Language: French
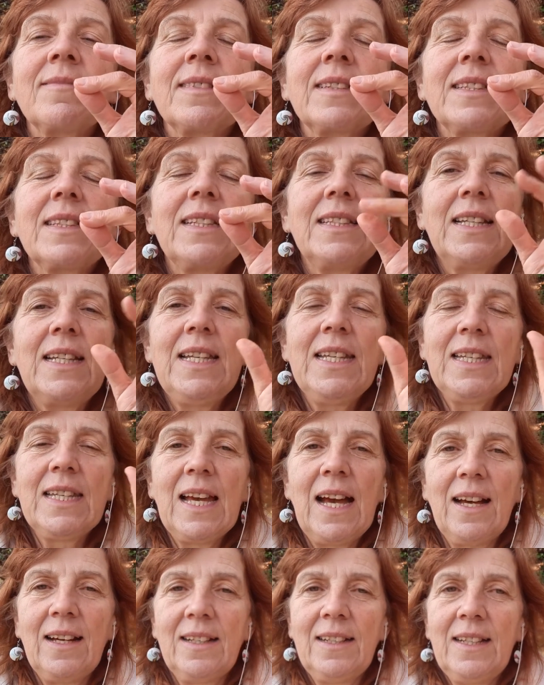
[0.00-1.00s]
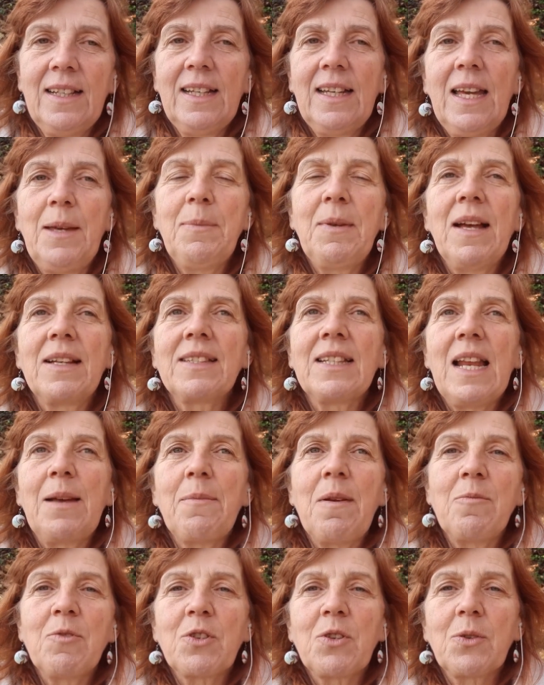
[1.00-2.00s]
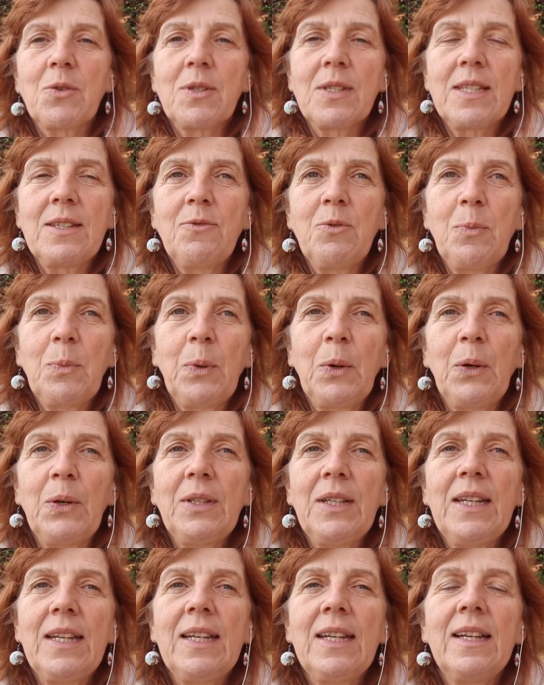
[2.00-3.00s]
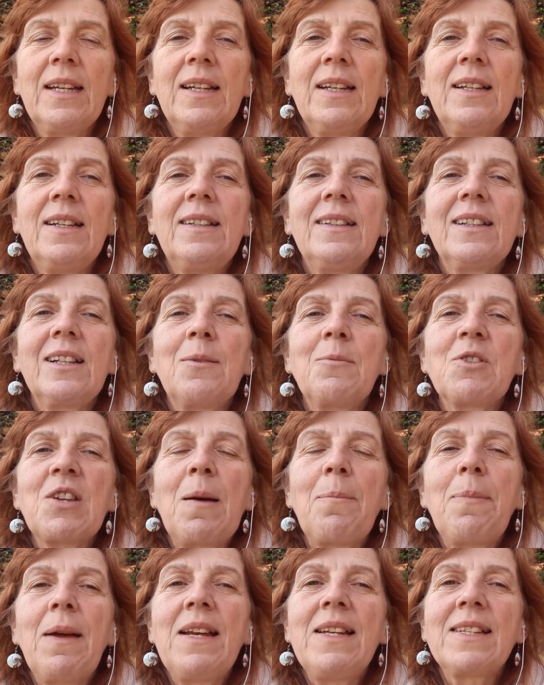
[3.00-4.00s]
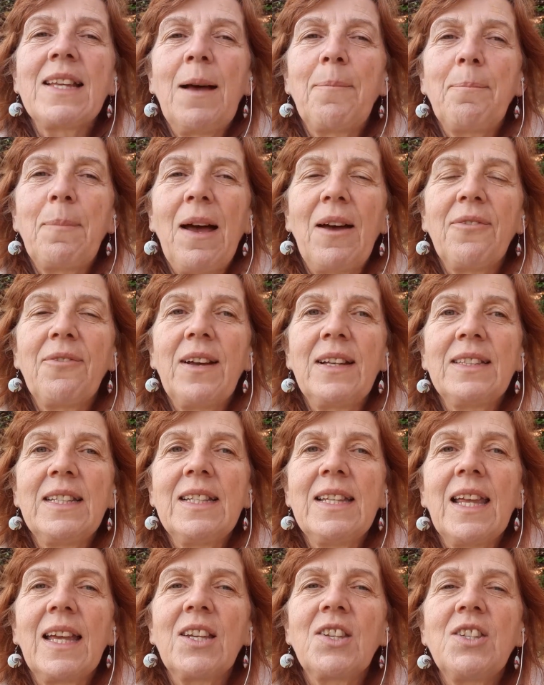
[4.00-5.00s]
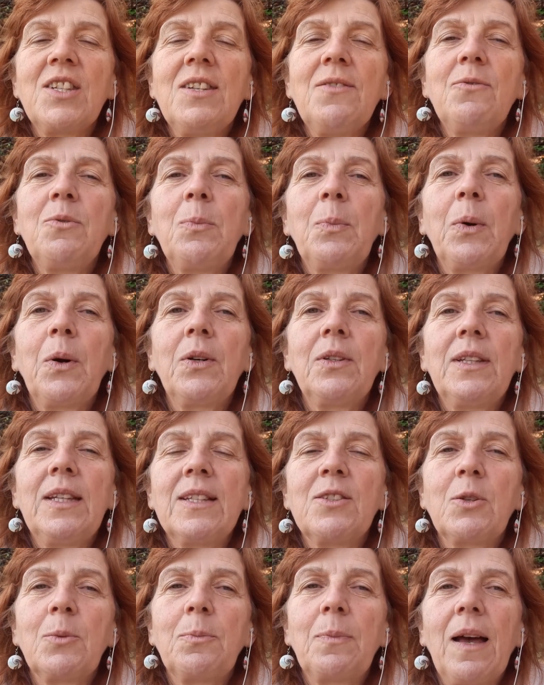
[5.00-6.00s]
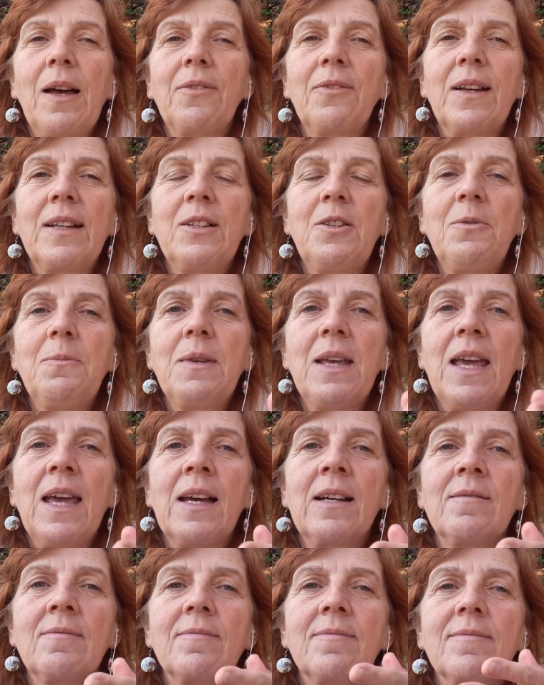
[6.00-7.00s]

c'est délicat. Eh bien c'est la même chose, si vous prenez, comme j'appelle ça, parfum d'énergie, vous prenez ce parfum de lumière,